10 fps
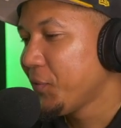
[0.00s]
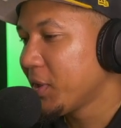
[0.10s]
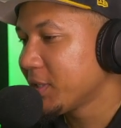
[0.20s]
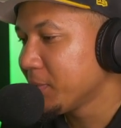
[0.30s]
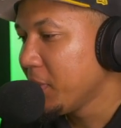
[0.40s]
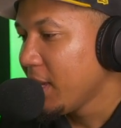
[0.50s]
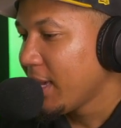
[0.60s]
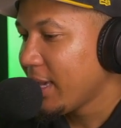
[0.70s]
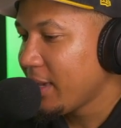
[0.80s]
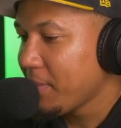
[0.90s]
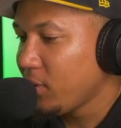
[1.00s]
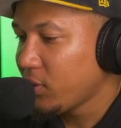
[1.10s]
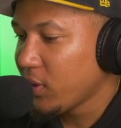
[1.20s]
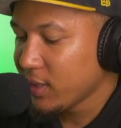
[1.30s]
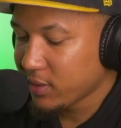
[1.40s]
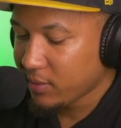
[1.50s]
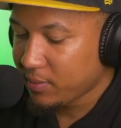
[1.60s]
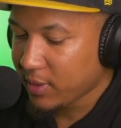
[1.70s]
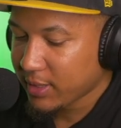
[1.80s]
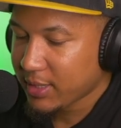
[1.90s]
Durísimo. Eh, me gustó
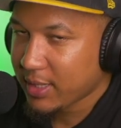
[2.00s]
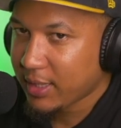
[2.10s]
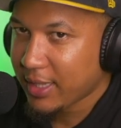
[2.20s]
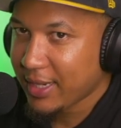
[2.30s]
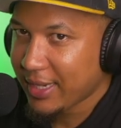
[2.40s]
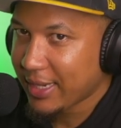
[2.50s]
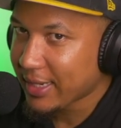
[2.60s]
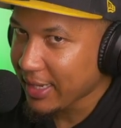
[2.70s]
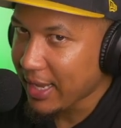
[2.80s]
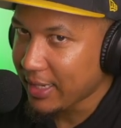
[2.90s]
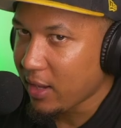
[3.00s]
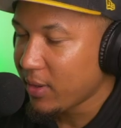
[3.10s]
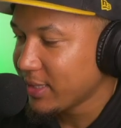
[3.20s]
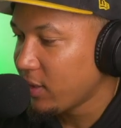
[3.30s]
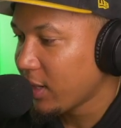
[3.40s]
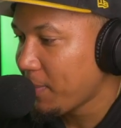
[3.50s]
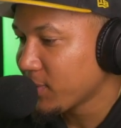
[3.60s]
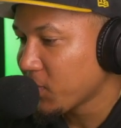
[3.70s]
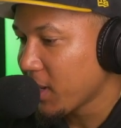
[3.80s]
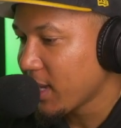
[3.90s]
eso porque se siente que es real. la Acuérdense lo que le
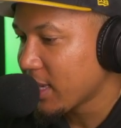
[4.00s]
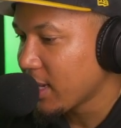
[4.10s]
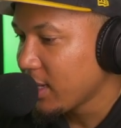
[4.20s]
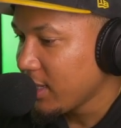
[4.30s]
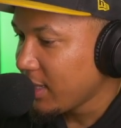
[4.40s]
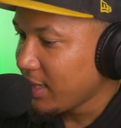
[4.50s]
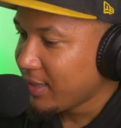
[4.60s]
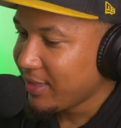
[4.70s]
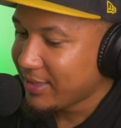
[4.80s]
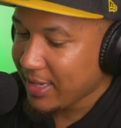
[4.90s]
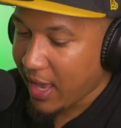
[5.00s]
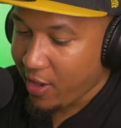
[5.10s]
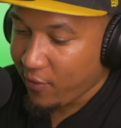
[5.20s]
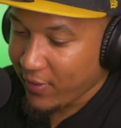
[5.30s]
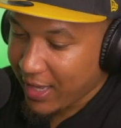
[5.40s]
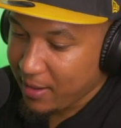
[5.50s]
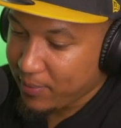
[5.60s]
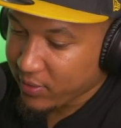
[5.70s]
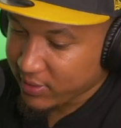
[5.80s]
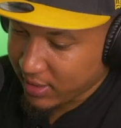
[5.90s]
pasó a ella. Dice ella, yo fui la
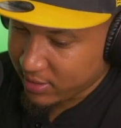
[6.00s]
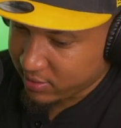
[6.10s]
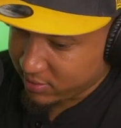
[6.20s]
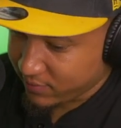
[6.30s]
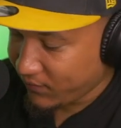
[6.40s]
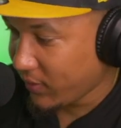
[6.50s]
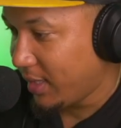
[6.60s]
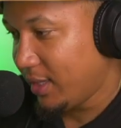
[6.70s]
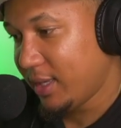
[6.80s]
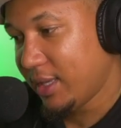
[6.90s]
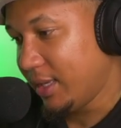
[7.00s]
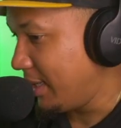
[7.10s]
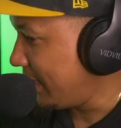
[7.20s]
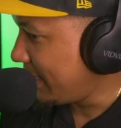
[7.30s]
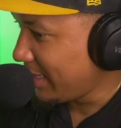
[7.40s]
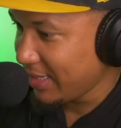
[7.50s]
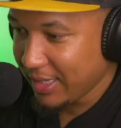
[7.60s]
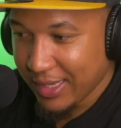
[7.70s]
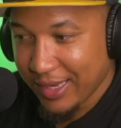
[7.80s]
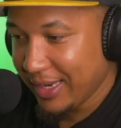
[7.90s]
del proceso
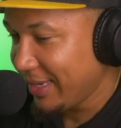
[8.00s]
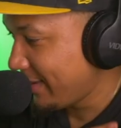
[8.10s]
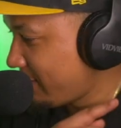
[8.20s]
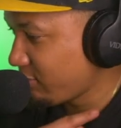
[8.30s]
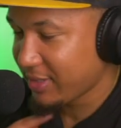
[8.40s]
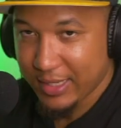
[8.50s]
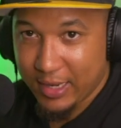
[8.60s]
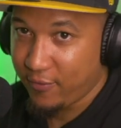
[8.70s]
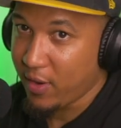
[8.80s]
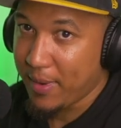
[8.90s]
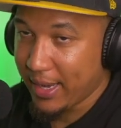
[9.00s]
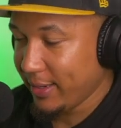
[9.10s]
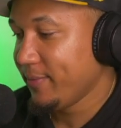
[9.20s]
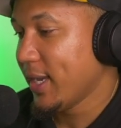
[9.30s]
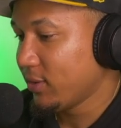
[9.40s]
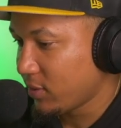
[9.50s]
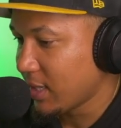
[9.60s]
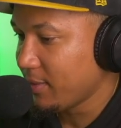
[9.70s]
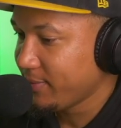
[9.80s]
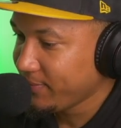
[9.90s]
y le fue mal, ya tú
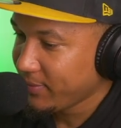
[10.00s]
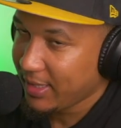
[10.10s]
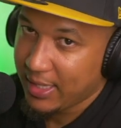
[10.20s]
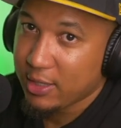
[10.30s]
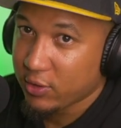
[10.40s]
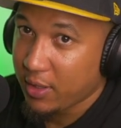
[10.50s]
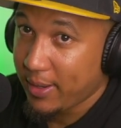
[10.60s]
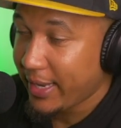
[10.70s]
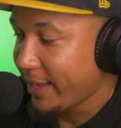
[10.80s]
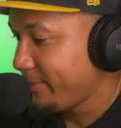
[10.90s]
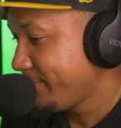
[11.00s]
sabes. Y eso de verdad.